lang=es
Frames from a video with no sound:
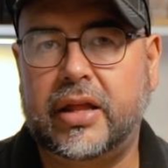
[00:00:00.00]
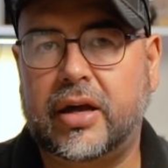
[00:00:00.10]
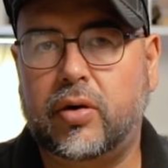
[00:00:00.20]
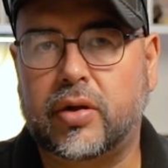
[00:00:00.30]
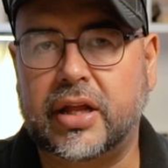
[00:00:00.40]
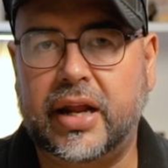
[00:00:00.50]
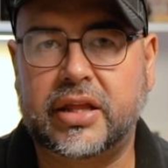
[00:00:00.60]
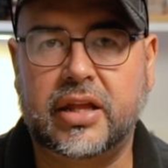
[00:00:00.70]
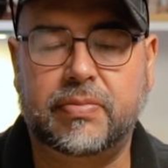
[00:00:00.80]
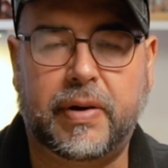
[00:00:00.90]
les dejo los
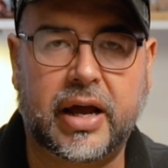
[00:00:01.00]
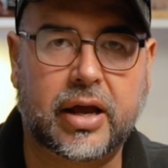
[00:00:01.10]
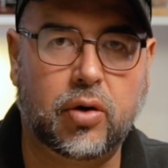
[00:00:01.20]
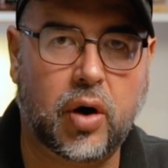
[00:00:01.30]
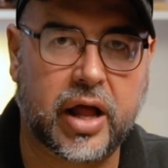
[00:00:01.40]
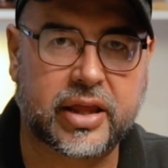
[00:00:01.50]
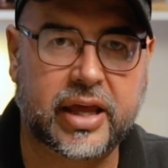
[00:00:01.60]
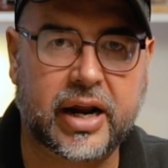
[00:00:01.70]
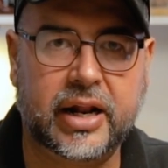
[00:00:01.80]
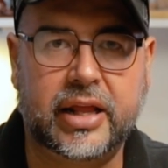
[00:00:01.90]
enlaces para que lo
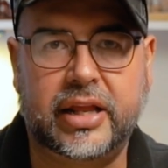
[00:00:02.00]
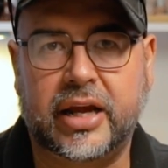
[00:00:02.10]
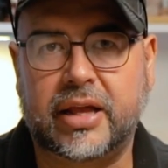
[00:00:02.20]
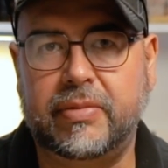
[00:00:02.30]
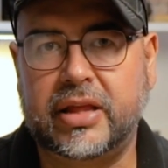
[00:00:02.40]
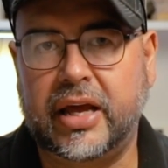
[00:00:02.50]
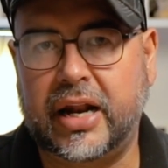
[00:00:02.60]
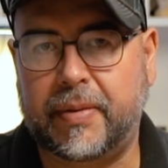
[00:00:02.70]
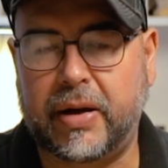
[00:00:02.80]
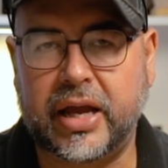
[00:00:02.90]
adquieran directamente
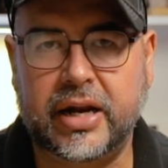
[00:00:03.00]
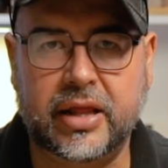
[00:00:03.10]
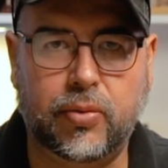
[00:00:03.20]
en la página de